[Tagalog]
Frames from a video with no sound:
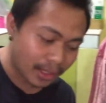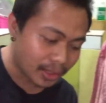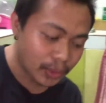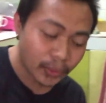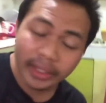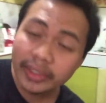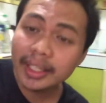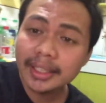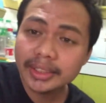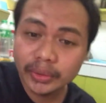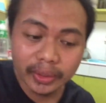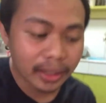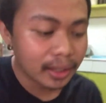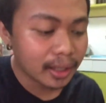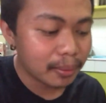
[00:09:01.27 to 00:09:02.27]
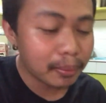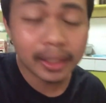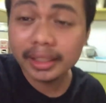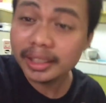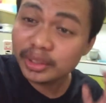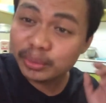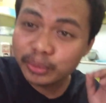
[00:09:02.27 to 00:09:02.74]
Uh, so ngayon guys, so uh,
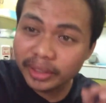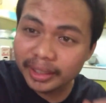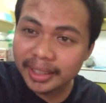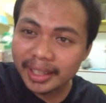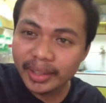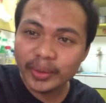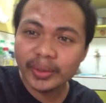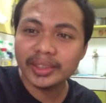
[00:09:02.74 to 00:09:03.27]
magiinom muna tayo